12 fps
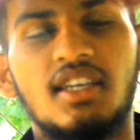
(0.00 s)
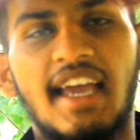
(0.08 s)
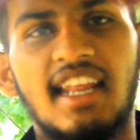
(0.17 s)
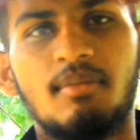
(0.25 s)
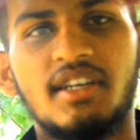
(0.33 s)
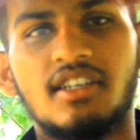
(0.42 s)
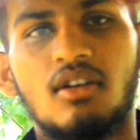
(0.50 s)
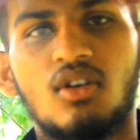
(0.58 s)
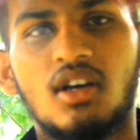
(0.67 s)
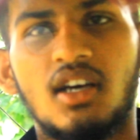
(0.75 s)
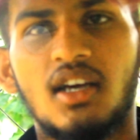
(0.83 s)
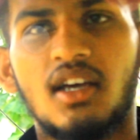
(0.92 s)
యానిమేటెడ్
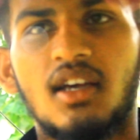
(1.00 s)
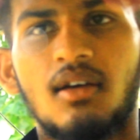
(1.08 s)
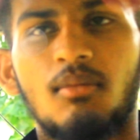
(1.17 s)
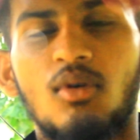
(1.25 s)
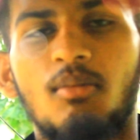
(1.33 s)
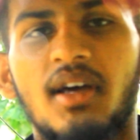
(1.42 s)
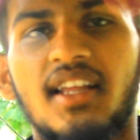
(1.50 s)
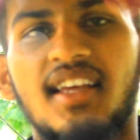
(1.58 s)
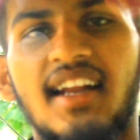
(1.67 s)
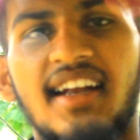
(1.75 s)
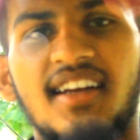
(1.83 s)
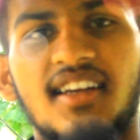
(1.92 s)
ఒక బొమ్మని
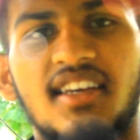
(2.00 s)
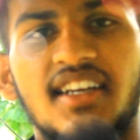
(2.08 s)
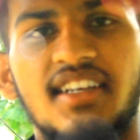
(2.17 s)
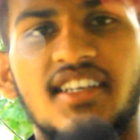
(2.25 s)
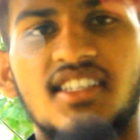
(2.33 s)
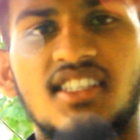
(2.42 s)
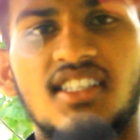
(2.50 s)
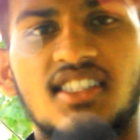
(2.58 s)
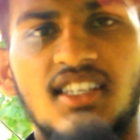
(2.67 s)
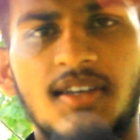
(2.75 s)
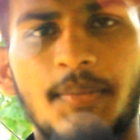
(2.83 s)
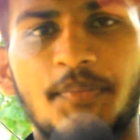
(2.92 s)
క్రియేట్ చేసేసి